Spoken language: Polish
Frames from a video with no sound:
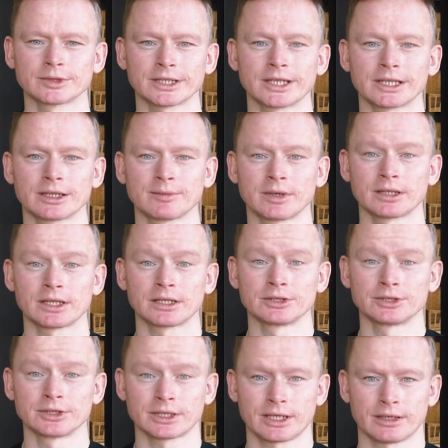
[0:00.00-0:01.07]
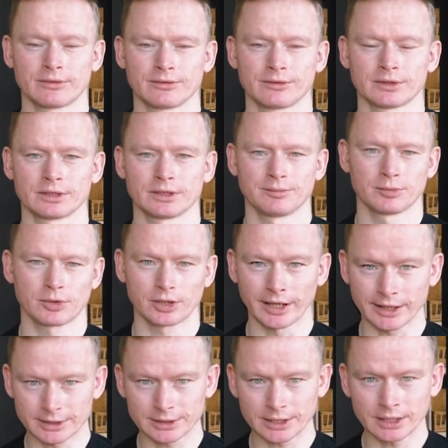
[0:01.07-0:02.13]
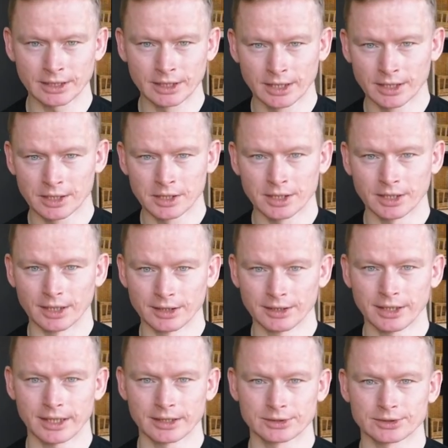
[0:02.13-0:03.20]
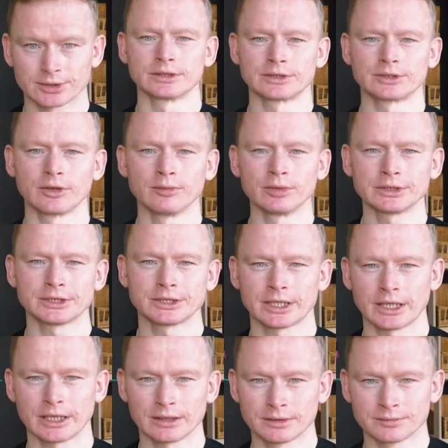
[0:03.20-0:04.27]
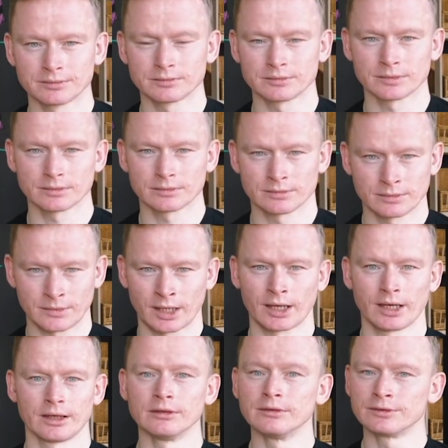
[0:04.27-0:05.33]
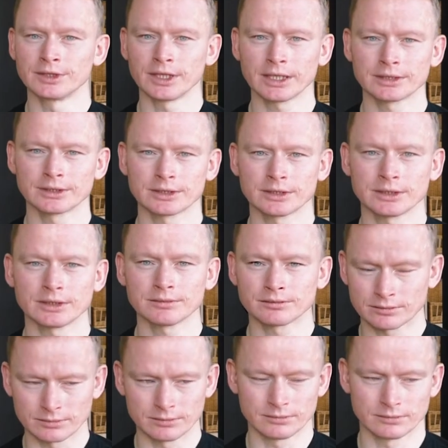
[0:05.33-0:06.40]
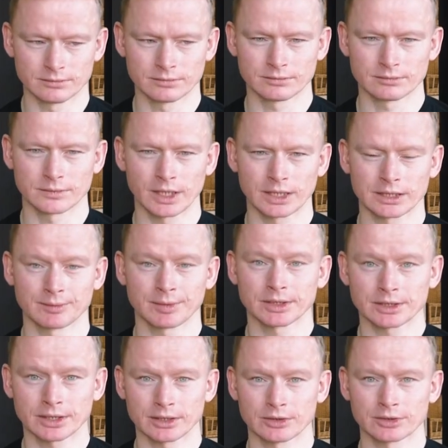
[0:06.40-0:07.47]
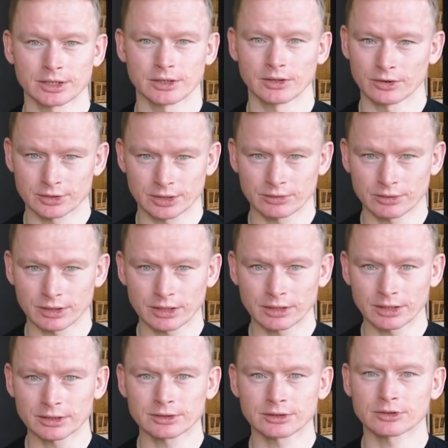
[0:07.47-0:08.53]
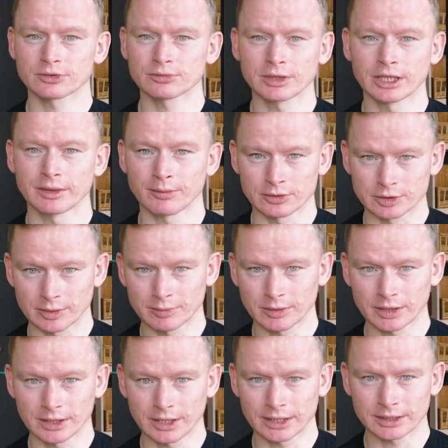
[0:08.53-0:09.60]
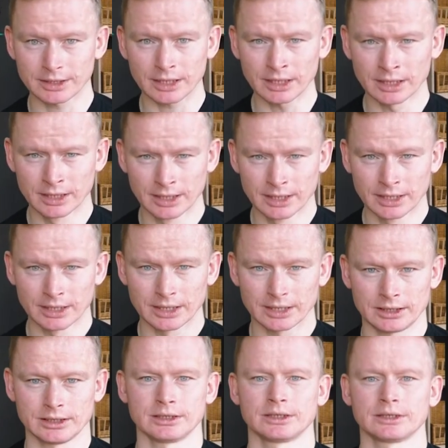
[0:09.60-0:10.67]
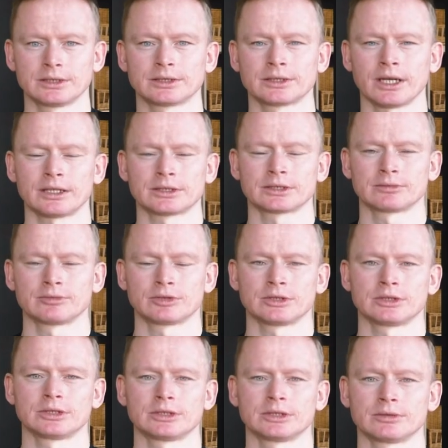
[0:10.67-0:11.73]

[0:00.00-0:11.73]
zadaniem analityka w projekcie jest zdobycie wiedzy mm, na temat tego, czego oczekuje klient, zrozumienie potrzeb klienta, e, tak żeby